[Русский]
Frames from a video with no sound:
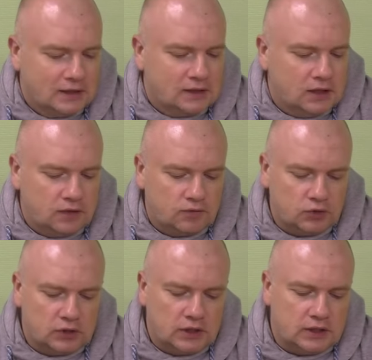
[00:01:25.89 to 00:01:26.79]
Да,
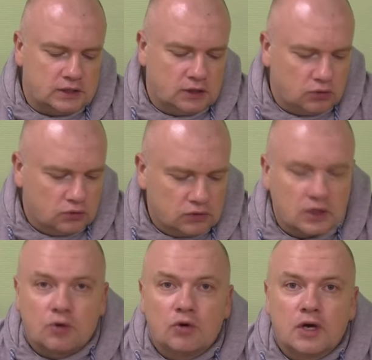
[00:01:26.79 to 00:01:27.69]
вот я делаю
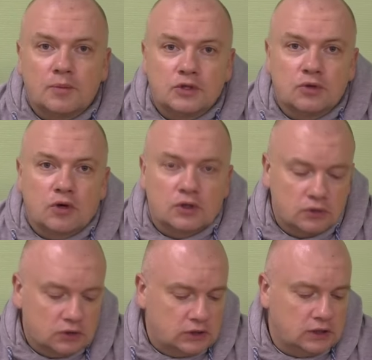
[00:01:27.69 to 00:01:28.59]
такой обзор.
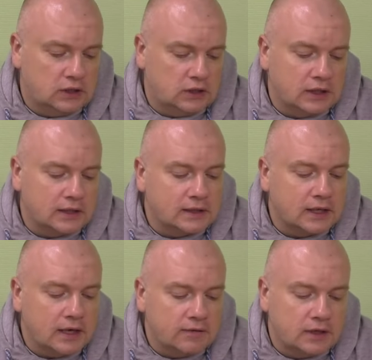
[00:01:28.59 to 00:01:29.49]
То есть это
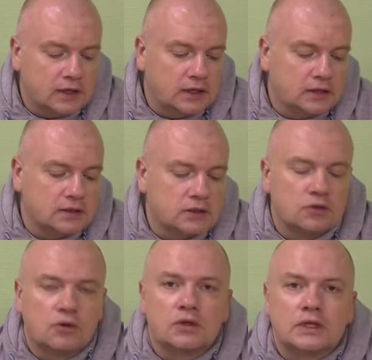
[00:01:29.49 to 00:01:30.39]
Daiwa
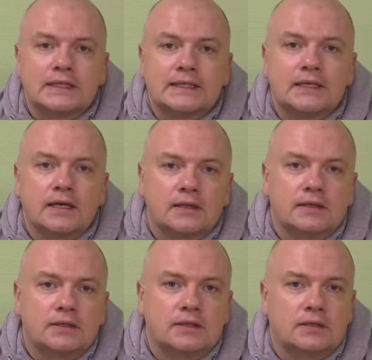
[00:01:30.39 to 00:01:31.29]
N-Zone Z
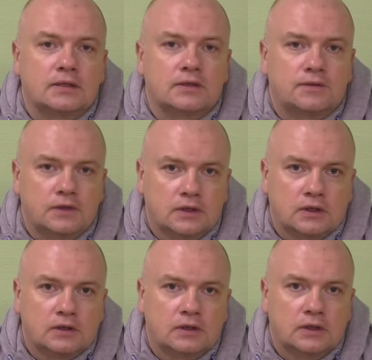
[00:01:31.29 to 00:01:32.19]
Distance Feeder.
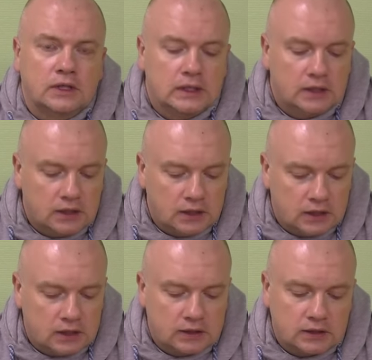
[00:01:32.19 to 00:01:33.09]

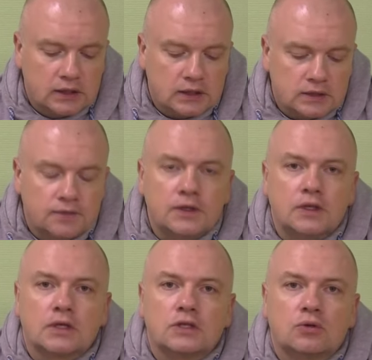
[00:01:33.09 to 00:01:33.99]
А, тест
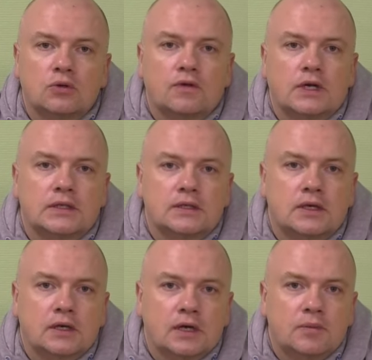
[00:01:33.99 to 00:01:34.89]
фидера 120
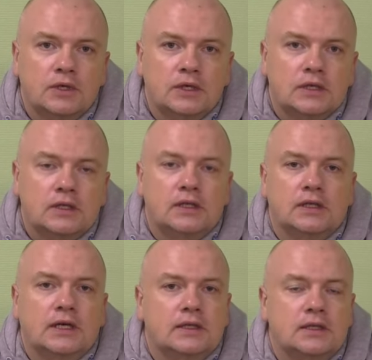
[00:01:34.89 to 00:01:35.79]
грамм,
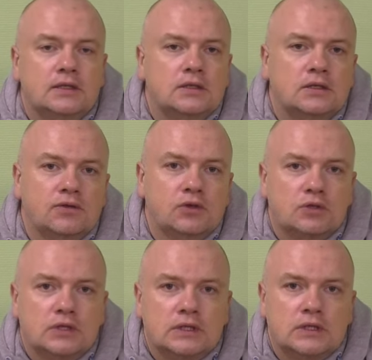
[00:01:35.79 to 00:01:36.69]
длина
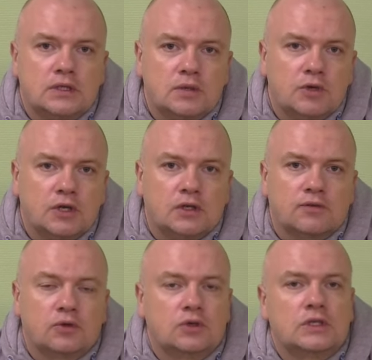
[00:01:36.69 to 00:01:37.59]
390 сантиметров.
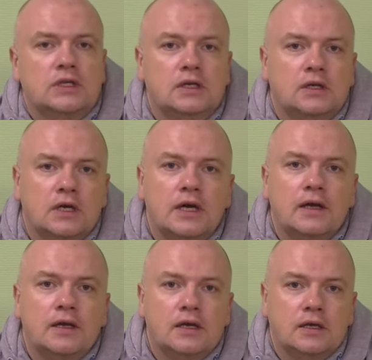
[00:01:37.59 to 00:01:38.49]
То есть это
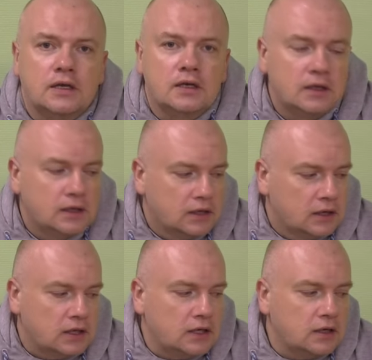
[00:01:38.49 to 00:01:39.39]
реки,
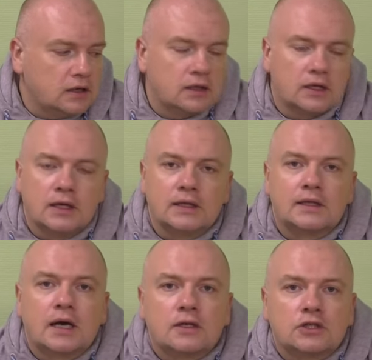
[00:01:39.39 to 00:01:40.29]
это
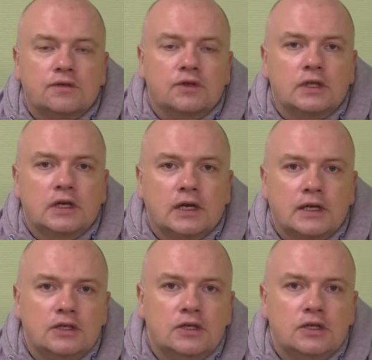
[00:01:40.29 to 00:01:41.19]
даже
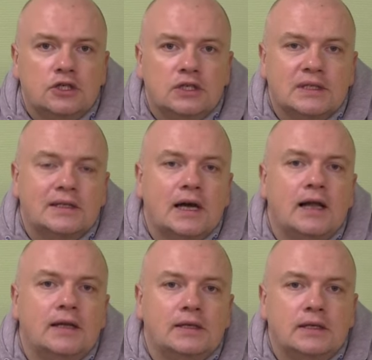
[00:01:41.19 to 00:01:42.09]
водохранилище,
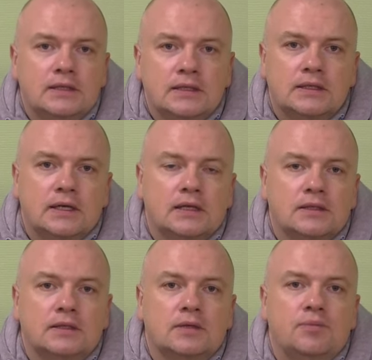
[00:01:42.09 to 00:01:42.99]
дальние
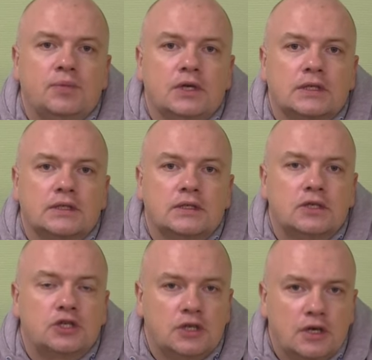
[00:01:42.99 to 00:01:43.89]
дистанции без
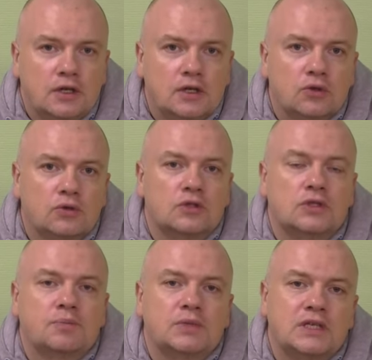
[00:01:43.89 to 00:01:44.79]
течения. То
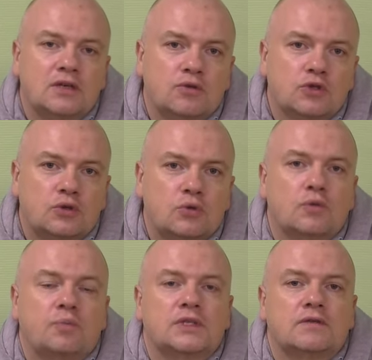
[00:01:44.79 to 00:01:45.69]
есть его строй
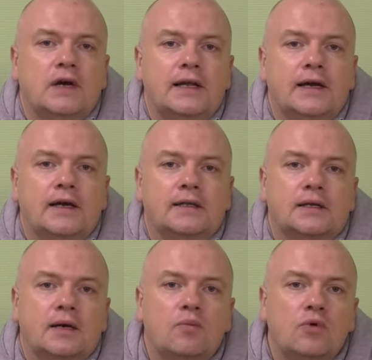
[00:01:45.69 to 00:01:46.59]
позволяет
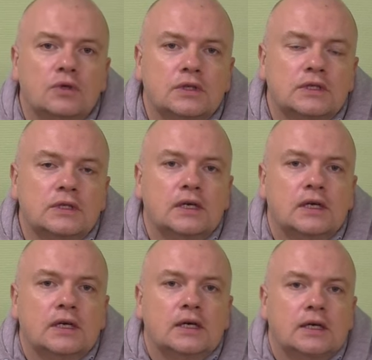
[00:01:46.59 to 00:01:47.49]
работать
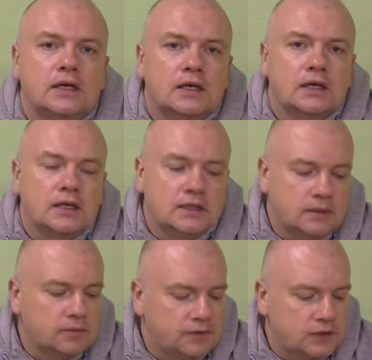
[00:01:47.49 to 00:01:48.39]
э,
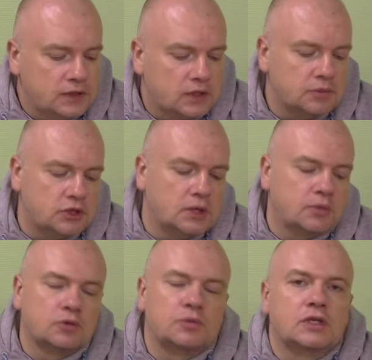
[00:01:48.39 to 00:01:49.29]
этим фидером, чем
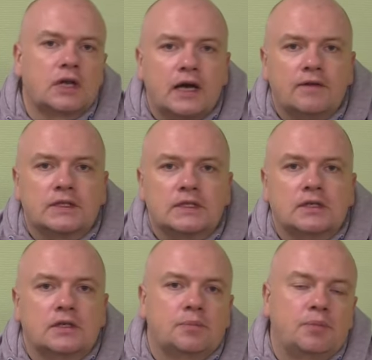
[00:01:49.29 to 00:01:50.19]
он мне нравится,
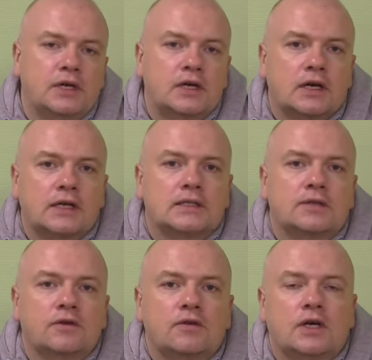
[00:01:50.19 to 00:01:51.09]
и прекрасно
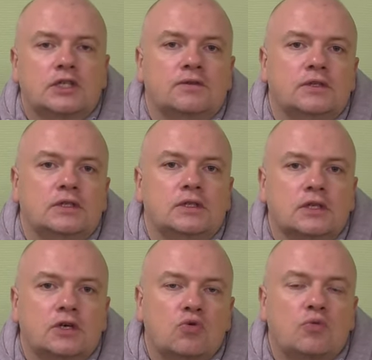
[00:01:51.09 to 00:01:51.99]
вываживать
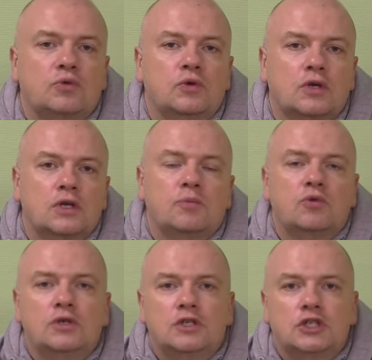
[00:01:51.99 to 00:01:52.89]
э, крупную рыбу,
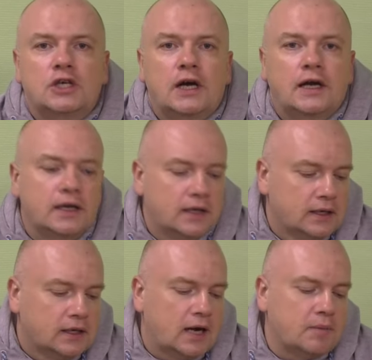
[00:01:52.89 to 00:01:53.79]
леща,
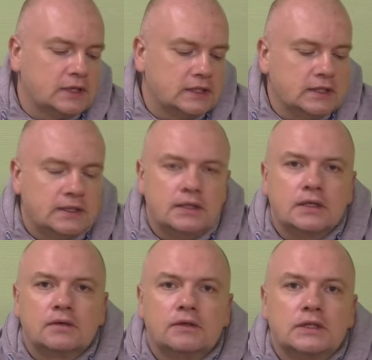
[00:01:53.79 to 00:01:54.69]

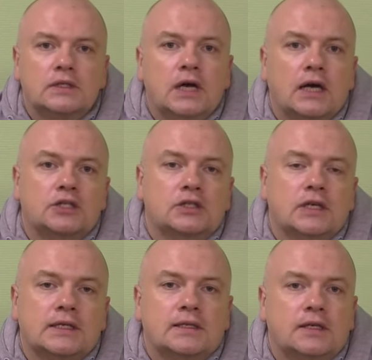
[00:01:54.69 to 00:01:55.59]
амортизировать даже
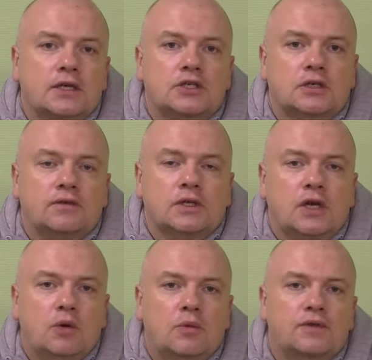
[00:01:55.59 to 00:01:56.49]
на стоячих
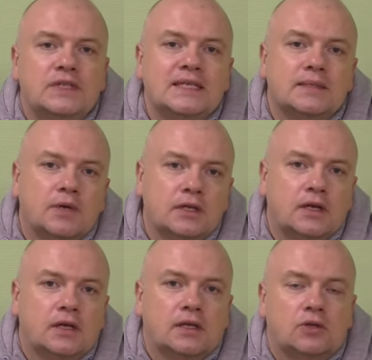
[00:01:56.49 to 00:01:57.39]
водоемах,
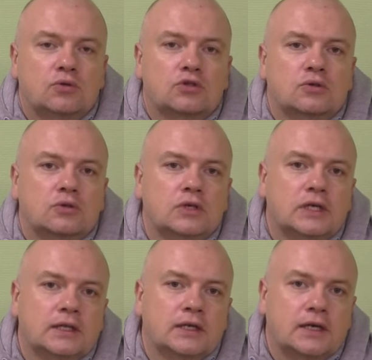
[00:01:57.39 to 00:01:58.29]
несмотря на то, что
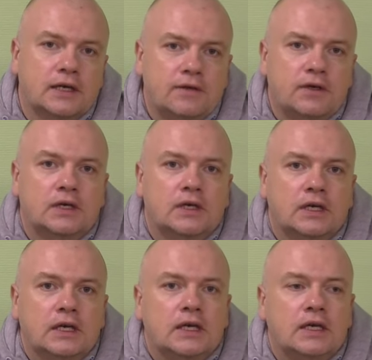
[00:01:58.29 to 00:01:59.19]
это хэвик
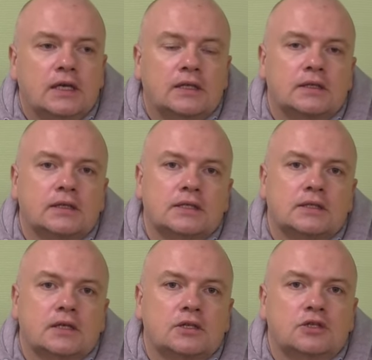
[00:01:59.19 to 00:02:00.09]
и это
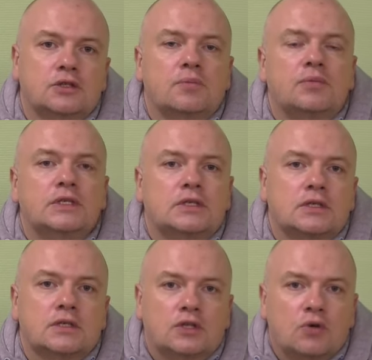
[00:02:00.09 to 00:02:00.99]
достаточно
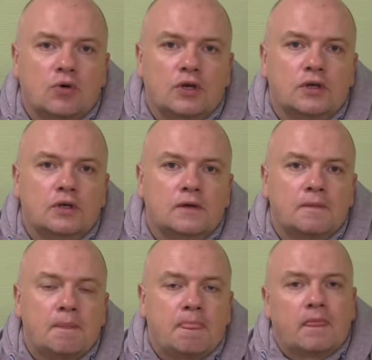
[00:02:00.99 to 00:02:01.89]
быстрый строй.
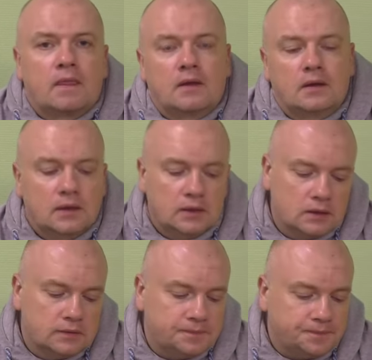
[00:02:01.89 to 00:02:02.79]
Э,